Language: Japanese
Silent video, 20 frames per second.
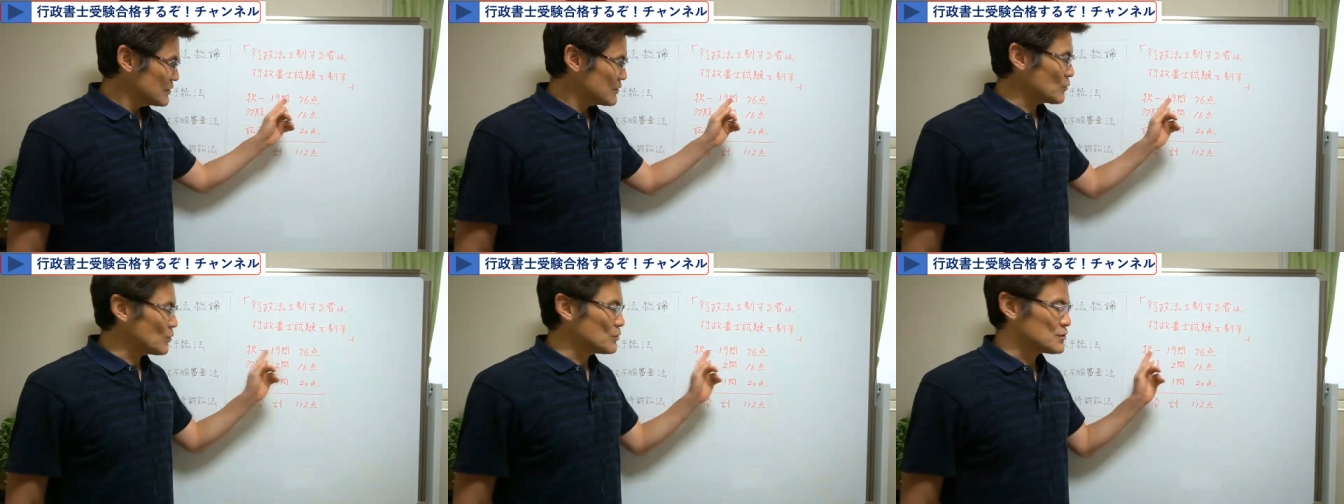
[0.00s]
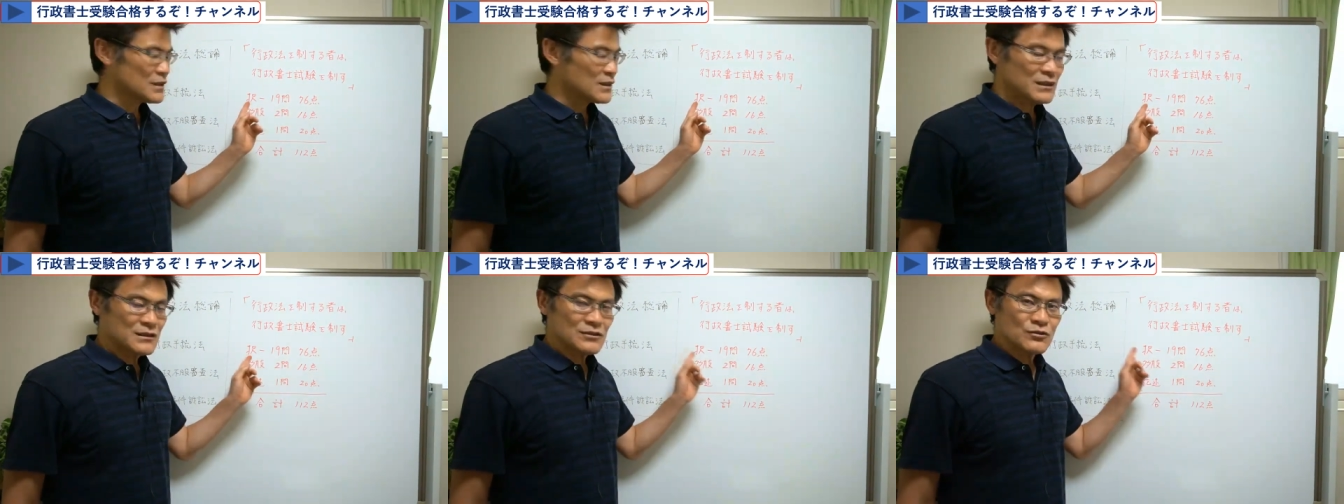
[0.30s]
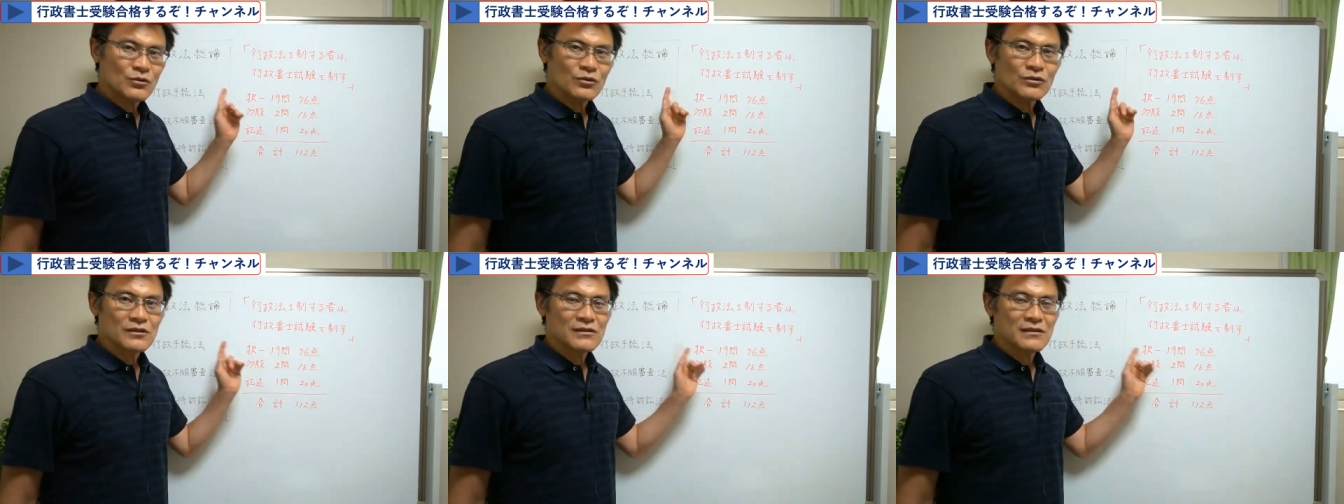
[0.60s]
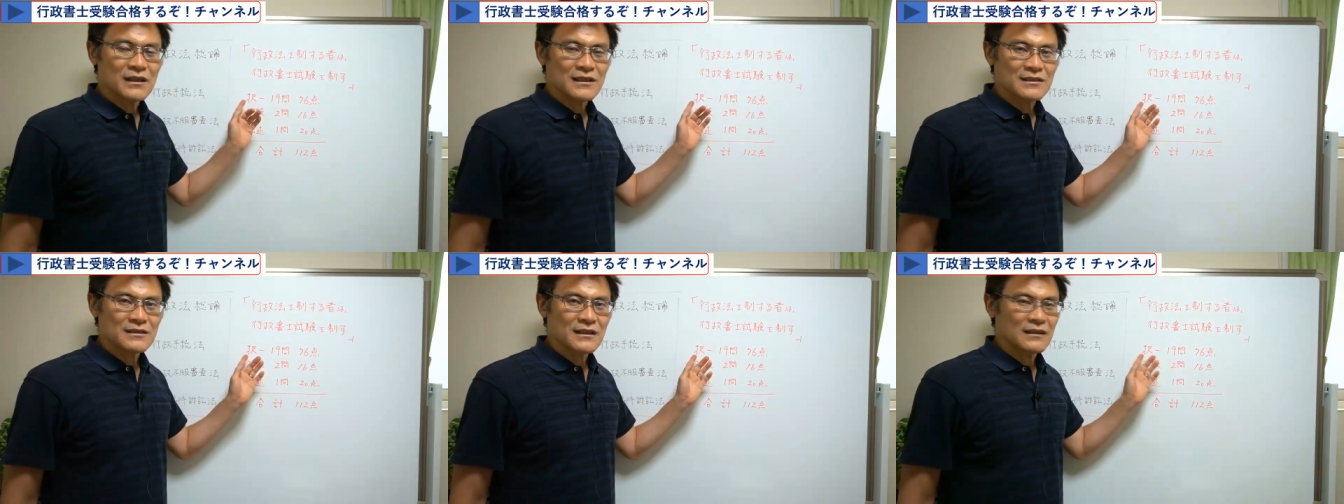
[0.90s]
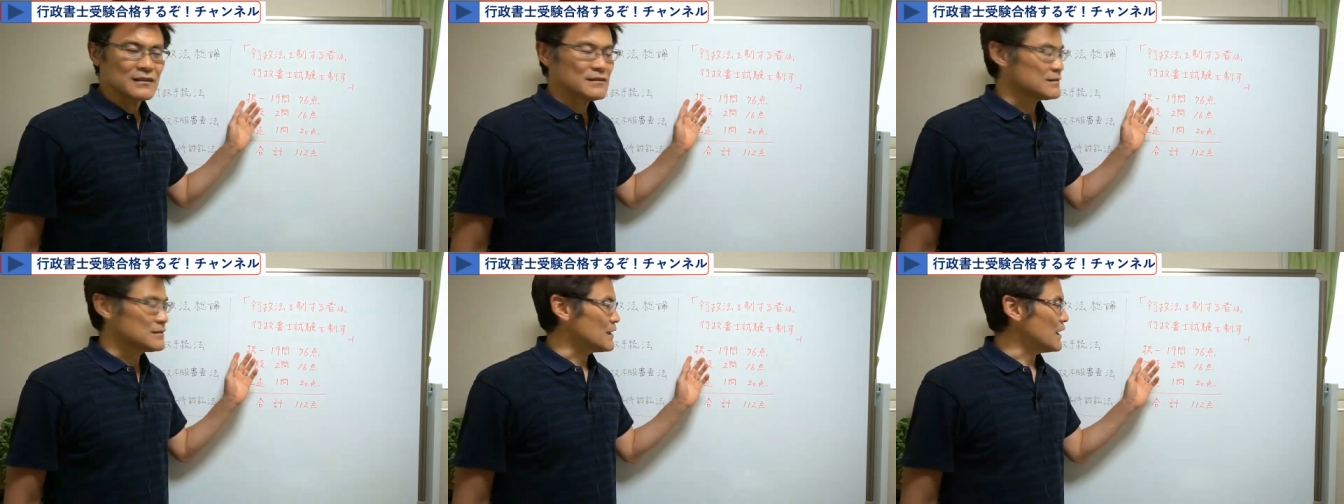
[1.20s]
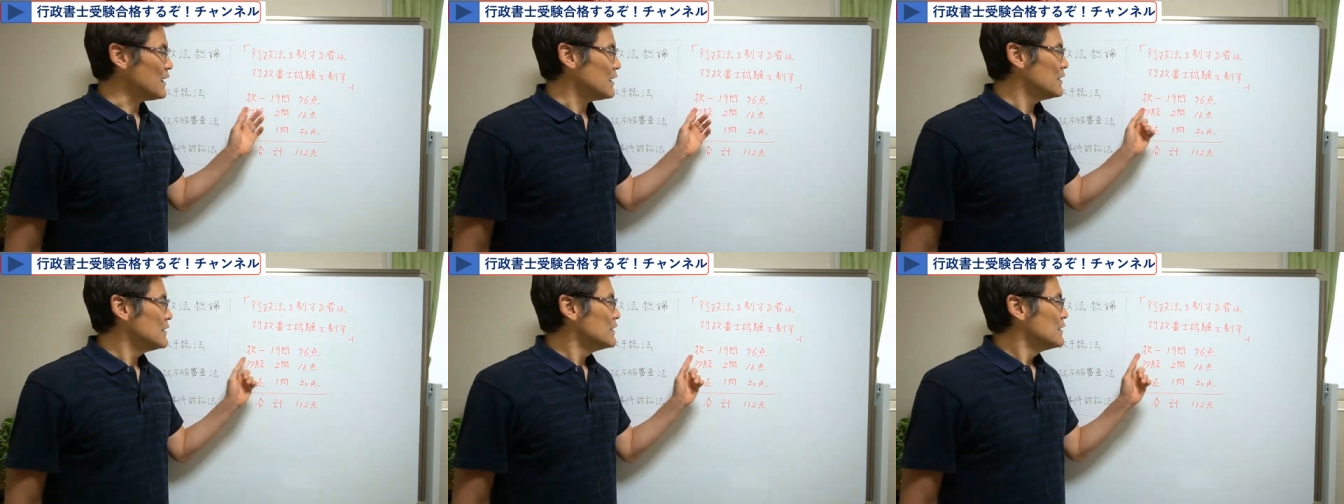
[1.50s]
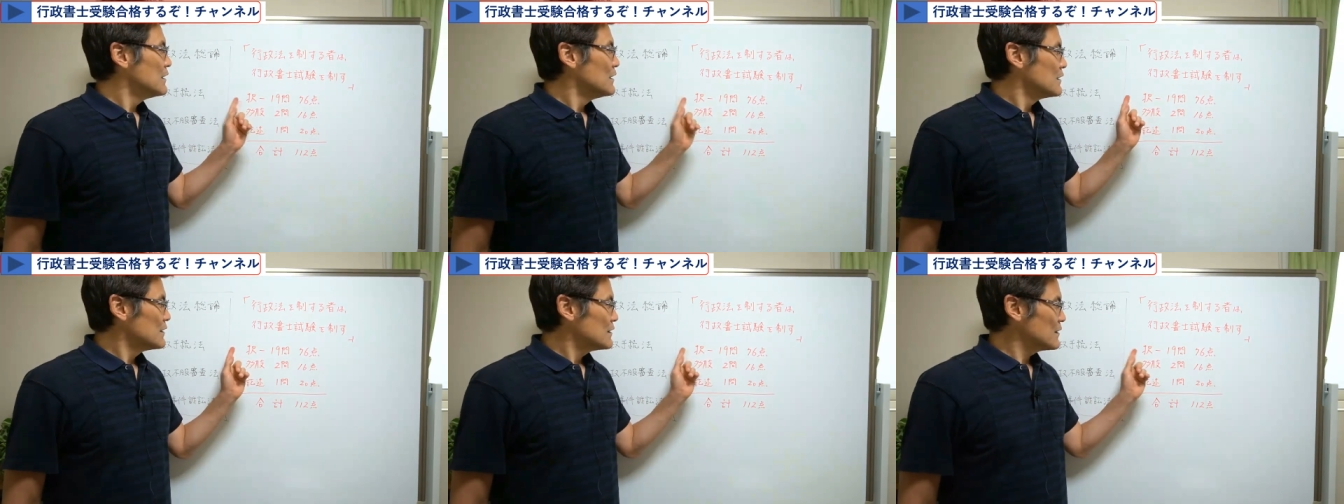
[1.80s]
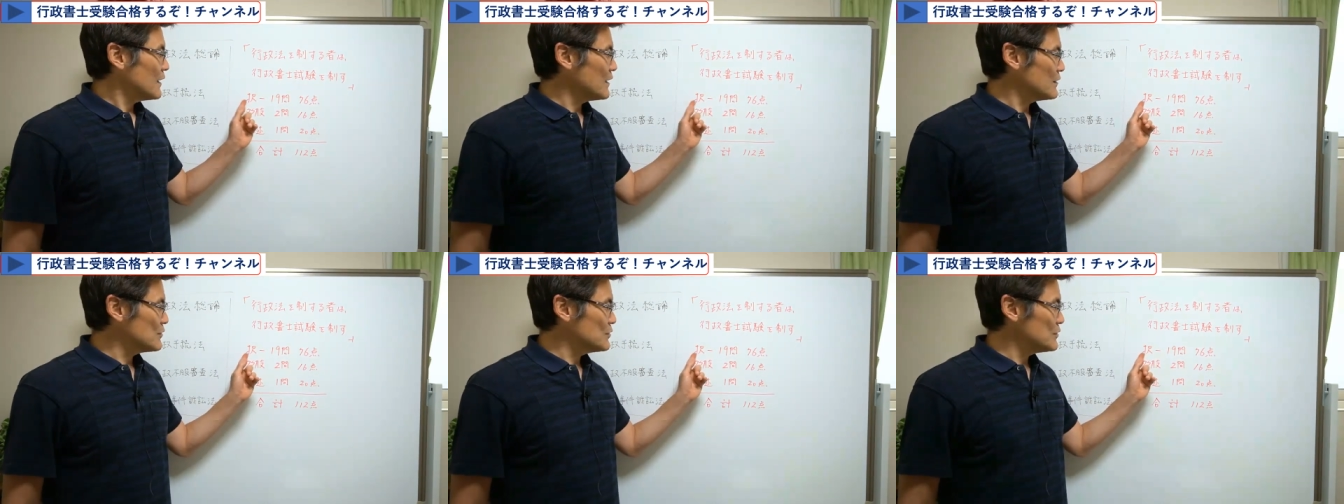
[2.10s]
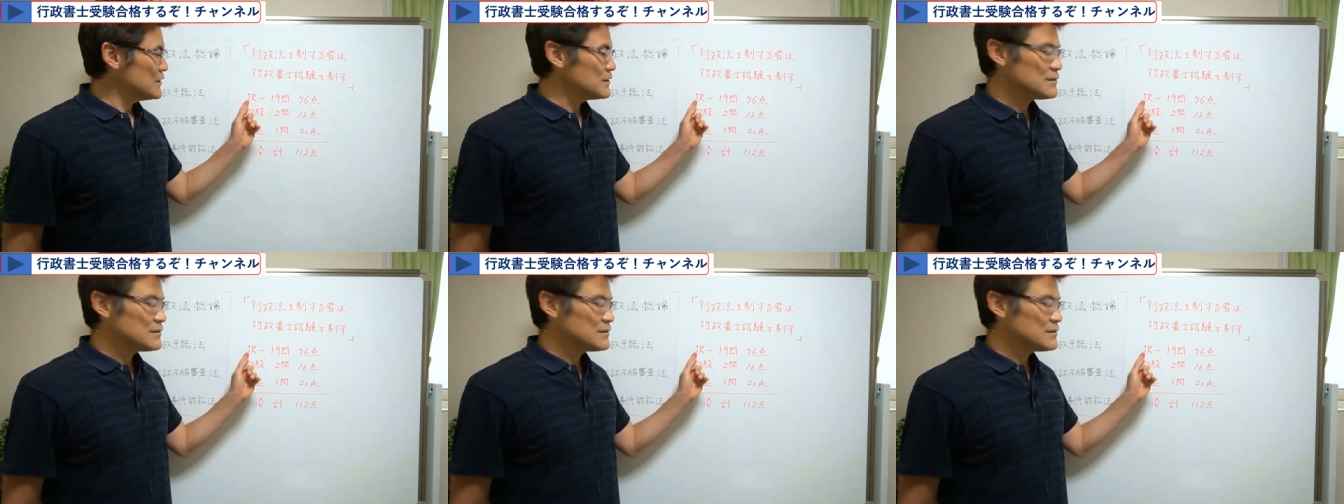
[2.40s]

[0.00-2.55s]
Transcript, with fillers: こちらにちょっと記載したんですが、択